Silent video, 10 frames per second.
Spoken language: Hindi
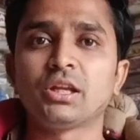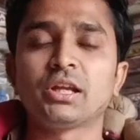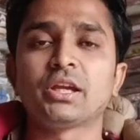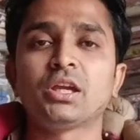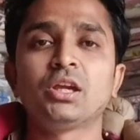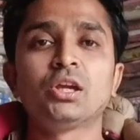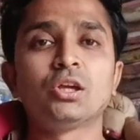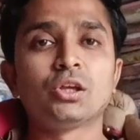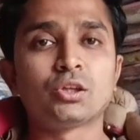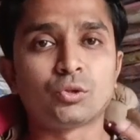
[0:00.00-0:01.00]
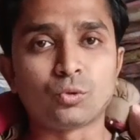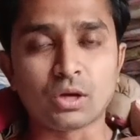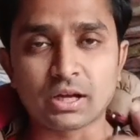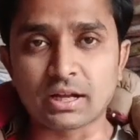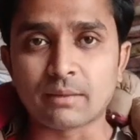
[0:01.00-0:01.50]
निकलेंगे तो
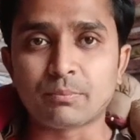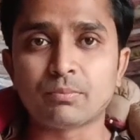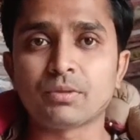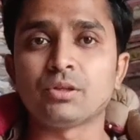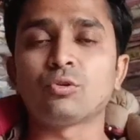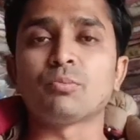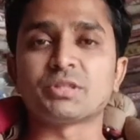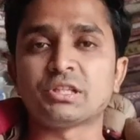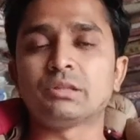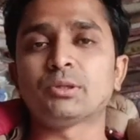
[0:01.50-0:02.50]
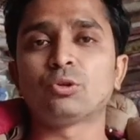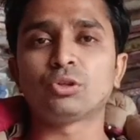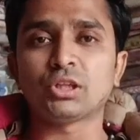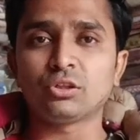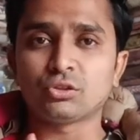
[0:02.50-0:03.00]
अगर आप इनको मशीन में
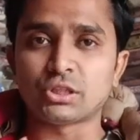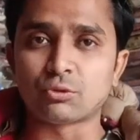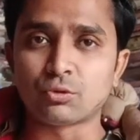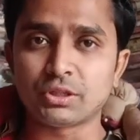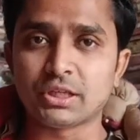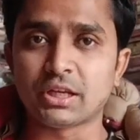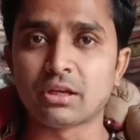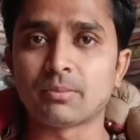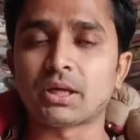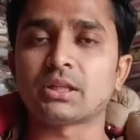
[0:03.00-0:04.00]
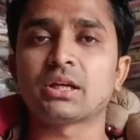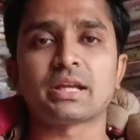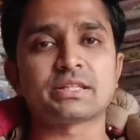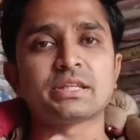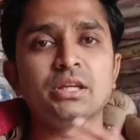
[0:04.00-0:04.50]
धोते हैं तो ज़रूर ये रिंग
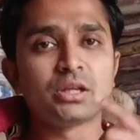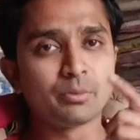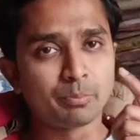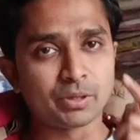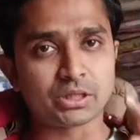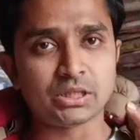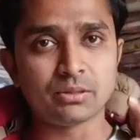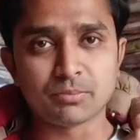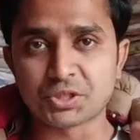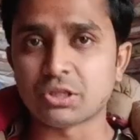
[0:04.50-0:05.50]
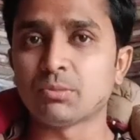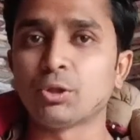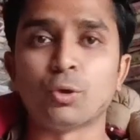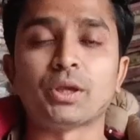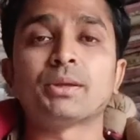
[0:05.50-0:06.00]
बांधकर ऐसे पर्दे मशीन
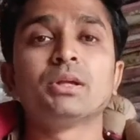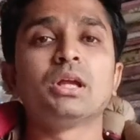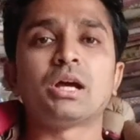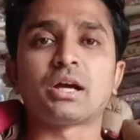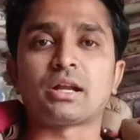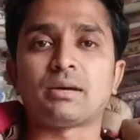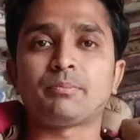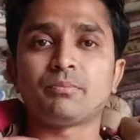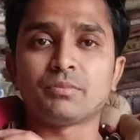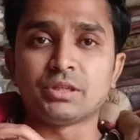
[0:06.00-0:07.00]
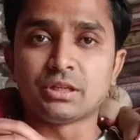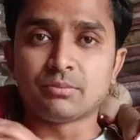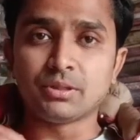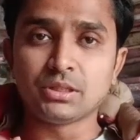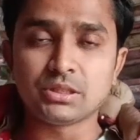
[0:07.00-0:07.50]
में धोएं अगर आप
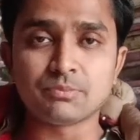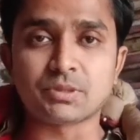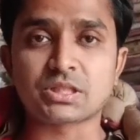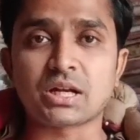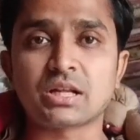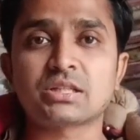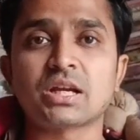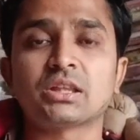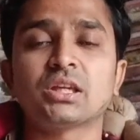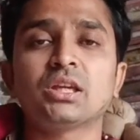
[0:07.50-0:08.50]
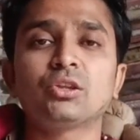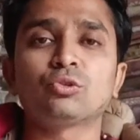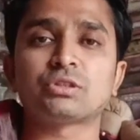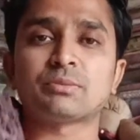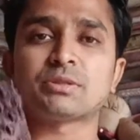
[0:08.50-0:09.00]
ये भी बचाना चाहते हैं
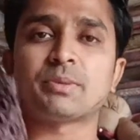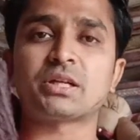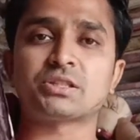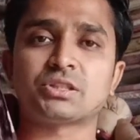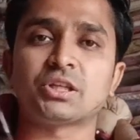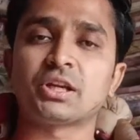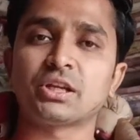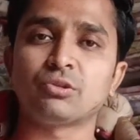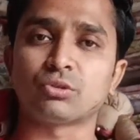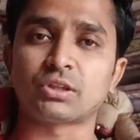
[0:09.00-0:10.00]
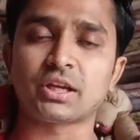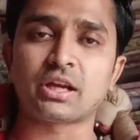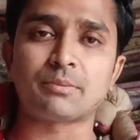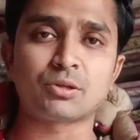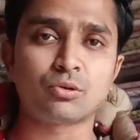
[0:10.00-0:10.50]
तो सबसे बेस्ट तरीका ये होता है
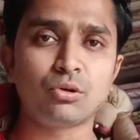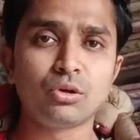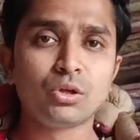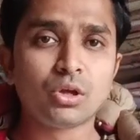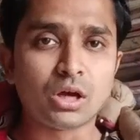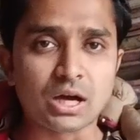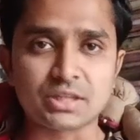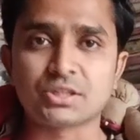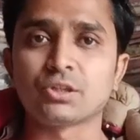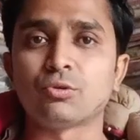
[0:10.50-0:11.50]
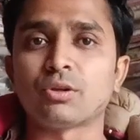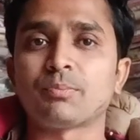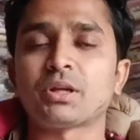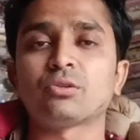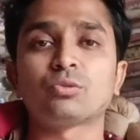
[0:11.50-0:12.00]
कि आप इनको हाथ से धोएं
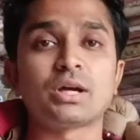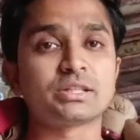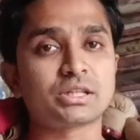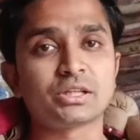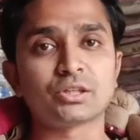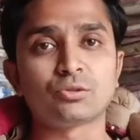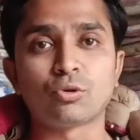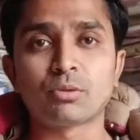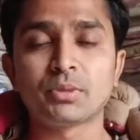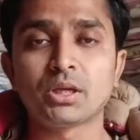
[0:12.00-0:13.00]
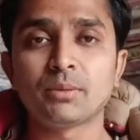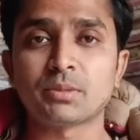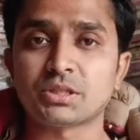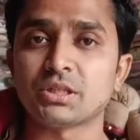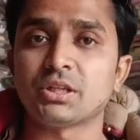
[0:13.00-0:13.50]
परंतु आजकल के दौर में
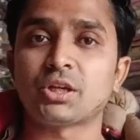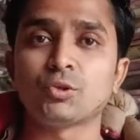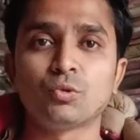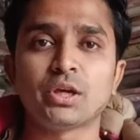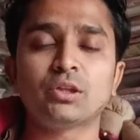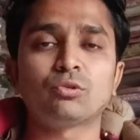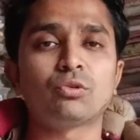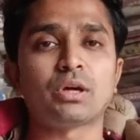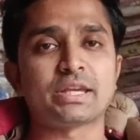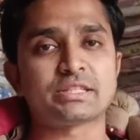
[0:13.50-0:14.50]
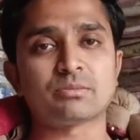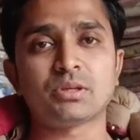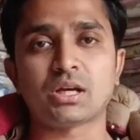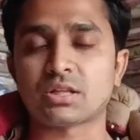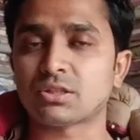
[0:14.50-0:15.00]
मशीनरी का युग है तो ऐसे
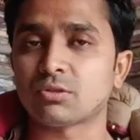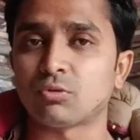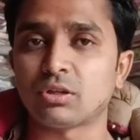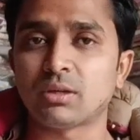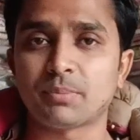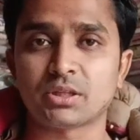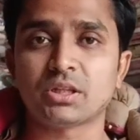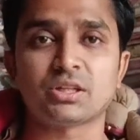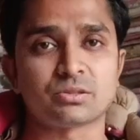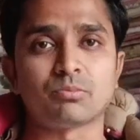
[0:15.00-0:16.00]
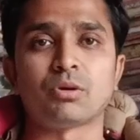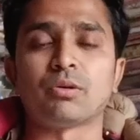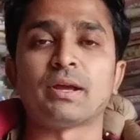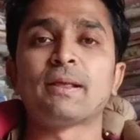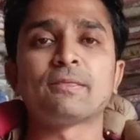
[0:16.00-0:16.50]
में हाथ से धुलना पर्दे
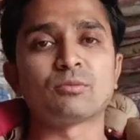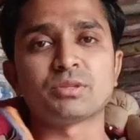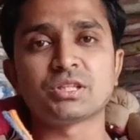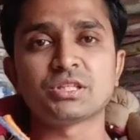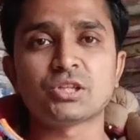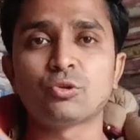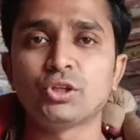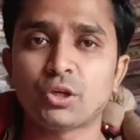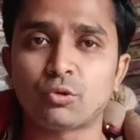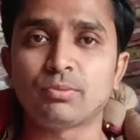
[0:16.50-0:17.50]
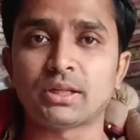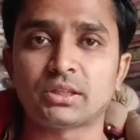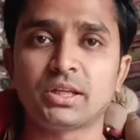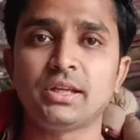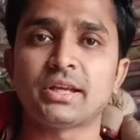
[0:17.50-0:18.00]
असंभव है तो मशीन से ही धोइए कोई
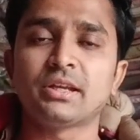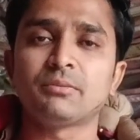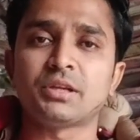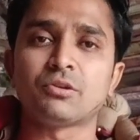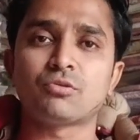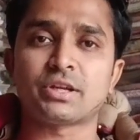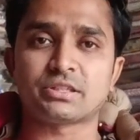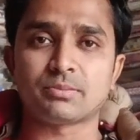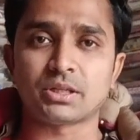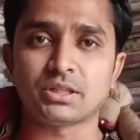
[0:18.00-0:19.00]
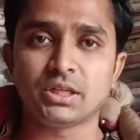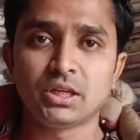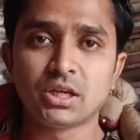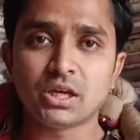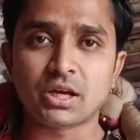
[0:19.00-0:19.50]
बात नहीं लेकिन रिंग को ऐसे
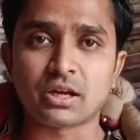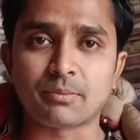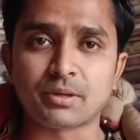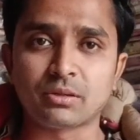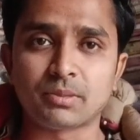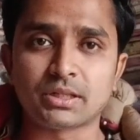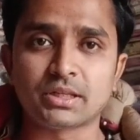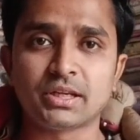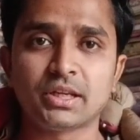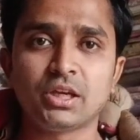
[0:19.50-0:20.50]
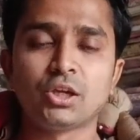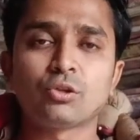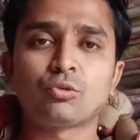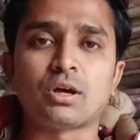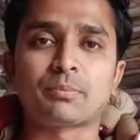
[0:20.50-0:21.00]
बांधिए अगर आप रिंग बांध लेंगे
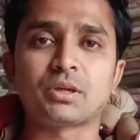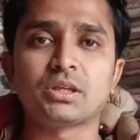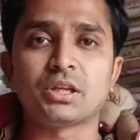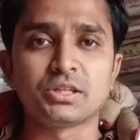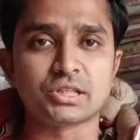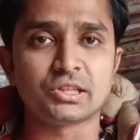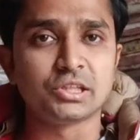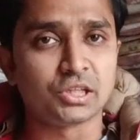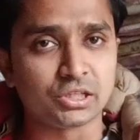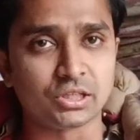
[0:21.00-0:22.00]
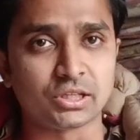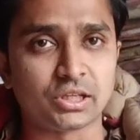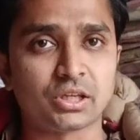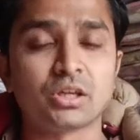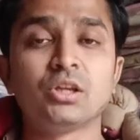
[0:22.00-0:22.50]
तो आपके ये रिंग जल्दी नहीं
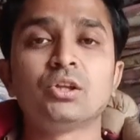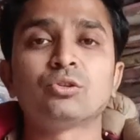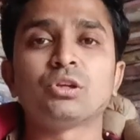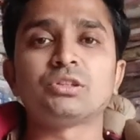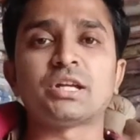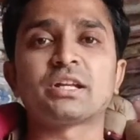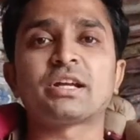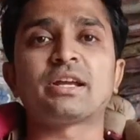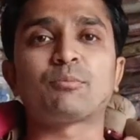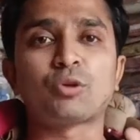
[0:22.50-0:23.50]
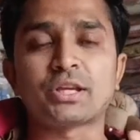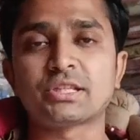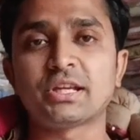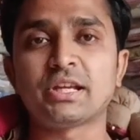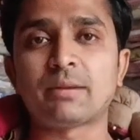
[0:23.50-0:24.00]
निकलेंगे तो ये जानकारी आपको
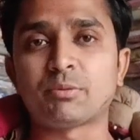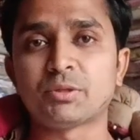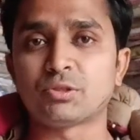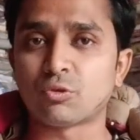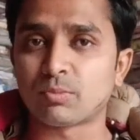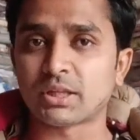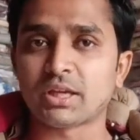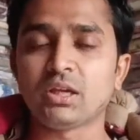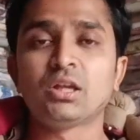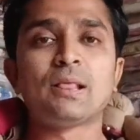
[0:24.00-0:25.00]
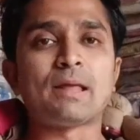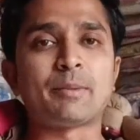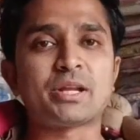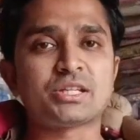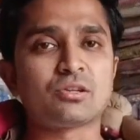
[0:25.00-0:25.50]
कैसी लगी आप हमें ज़रूर बताएं
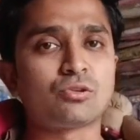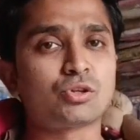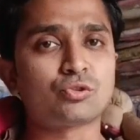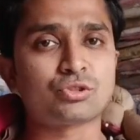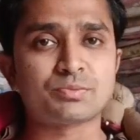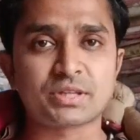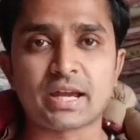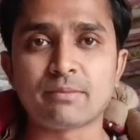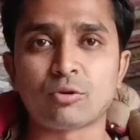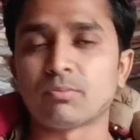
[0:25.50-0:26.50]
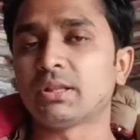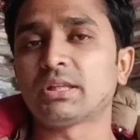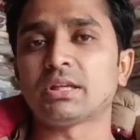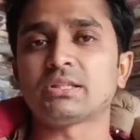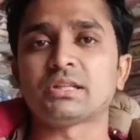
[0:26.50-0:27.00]
हमारे चैनल को कर दो सब्सक्राइब और
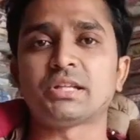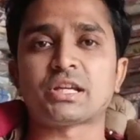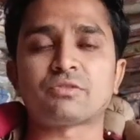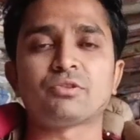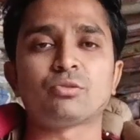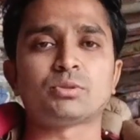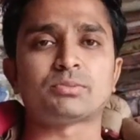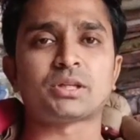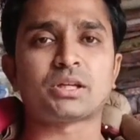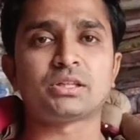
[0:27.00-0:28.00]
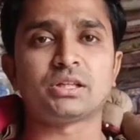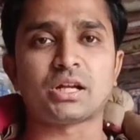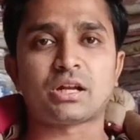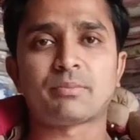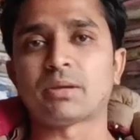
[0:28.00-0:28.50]
मिलते हैं जल्दी नेक्स्ट वीडियो में तब तक के लिए
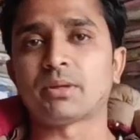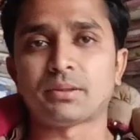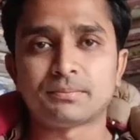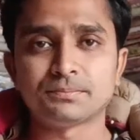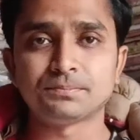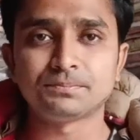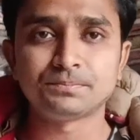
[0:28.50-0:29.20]
टाटा बाय बाय